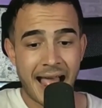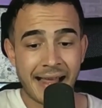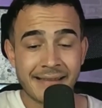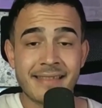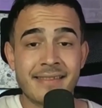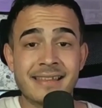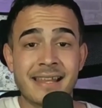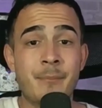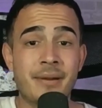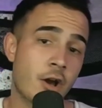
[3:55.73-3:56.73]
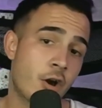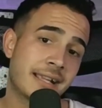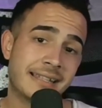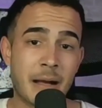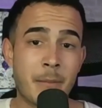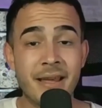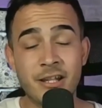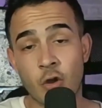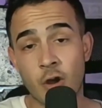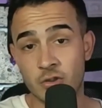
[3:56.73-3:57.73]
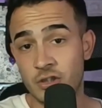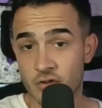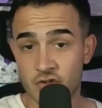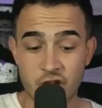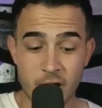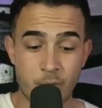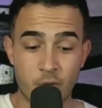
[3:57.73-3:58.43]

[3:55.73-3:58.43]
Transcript: antes de tener peleadores que tengan méritos deportivos, señores.